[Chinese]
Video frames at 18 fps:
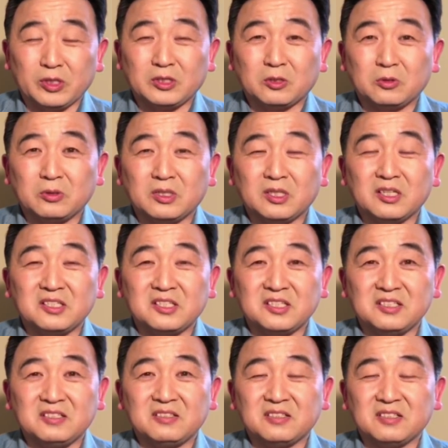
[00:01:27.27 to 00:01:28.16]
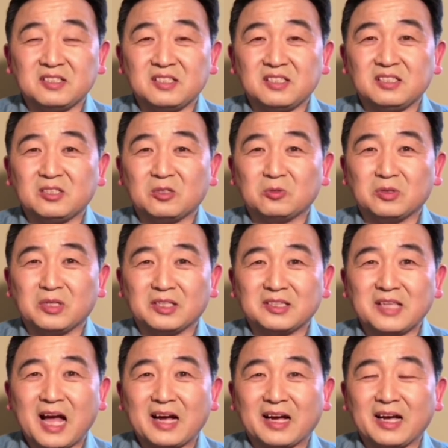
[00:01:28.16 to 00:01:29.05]
州和新泽西州呢，
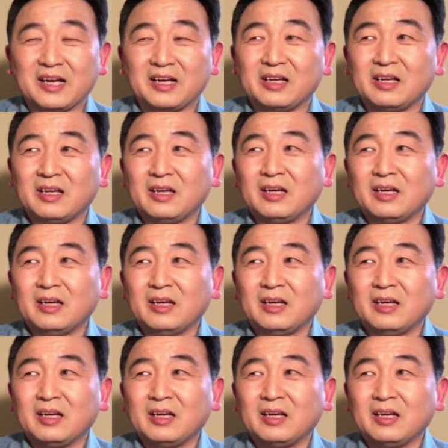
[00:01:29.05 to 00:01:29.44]
大概